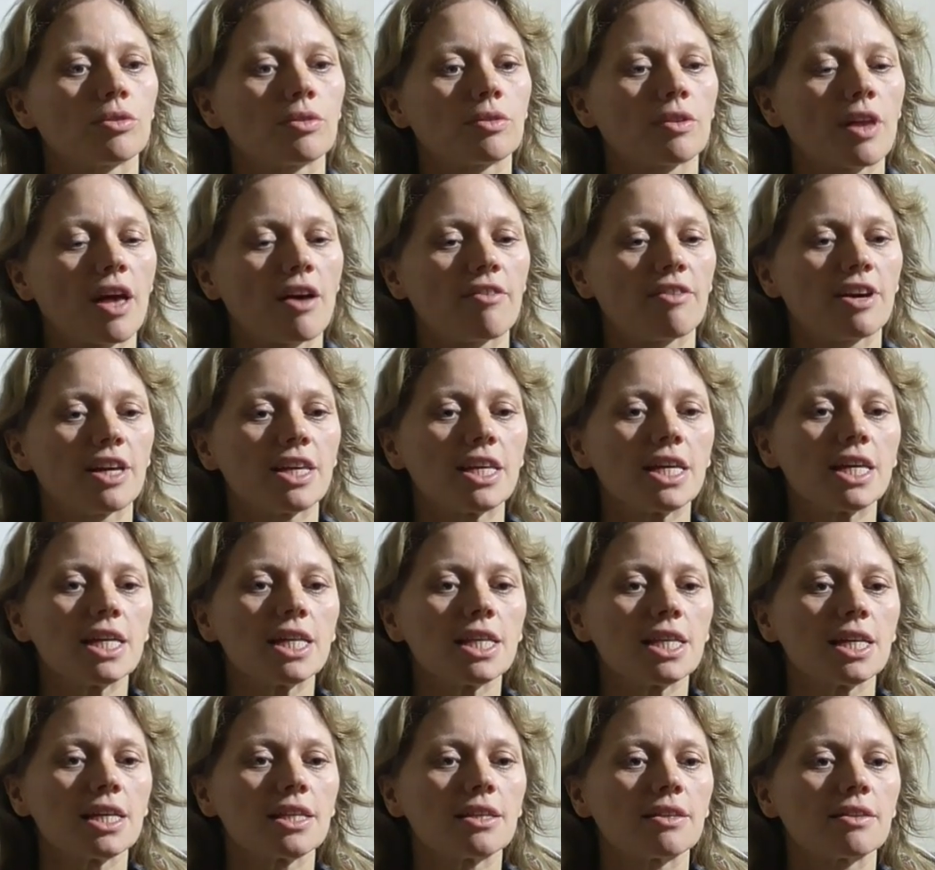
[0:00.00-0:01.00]
travailler
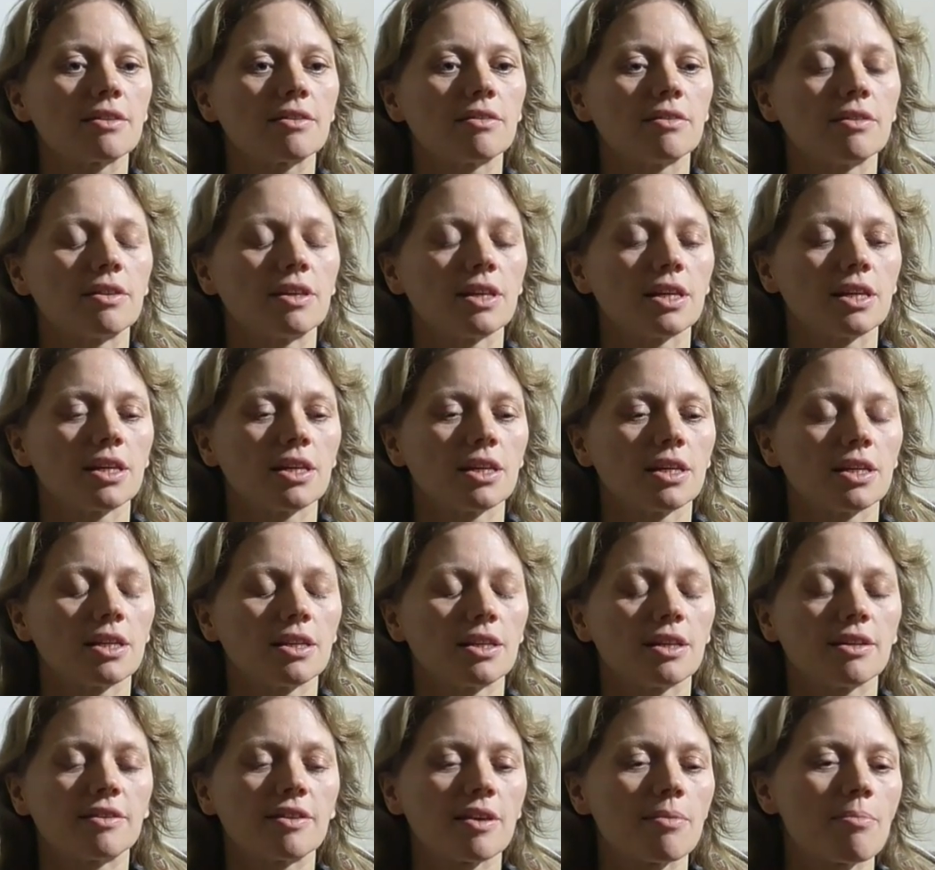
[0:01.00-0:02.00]

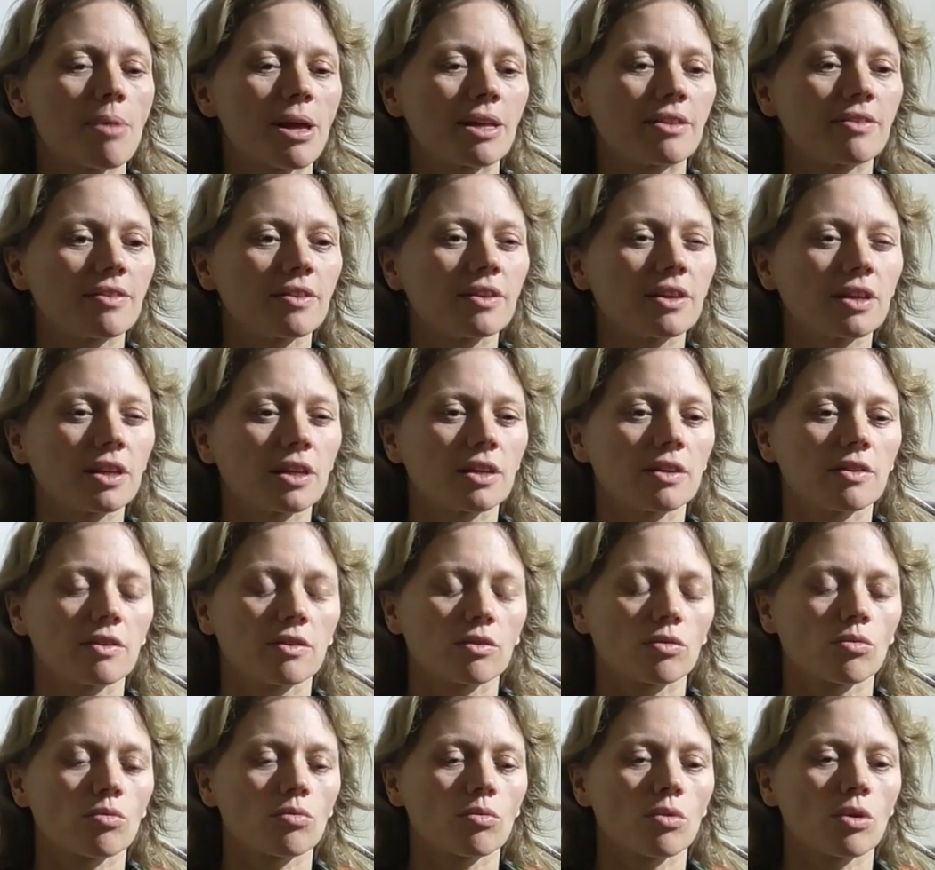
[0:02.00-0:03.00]
des, thématiques qui
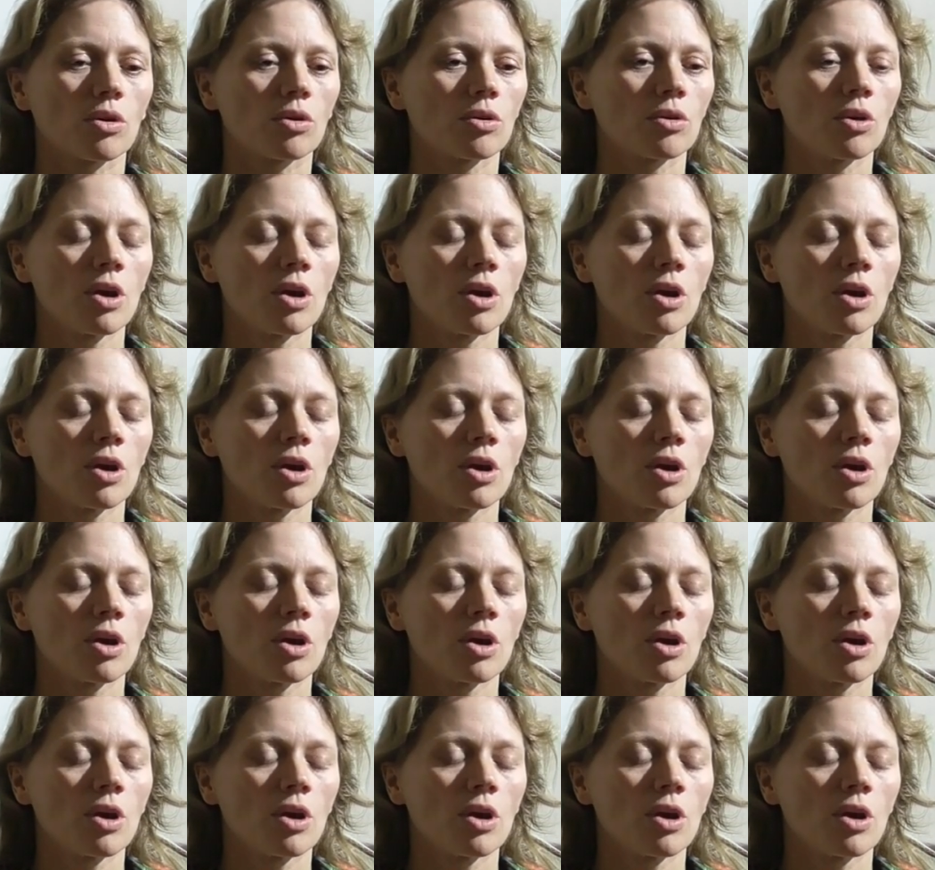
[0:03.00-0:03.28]
sont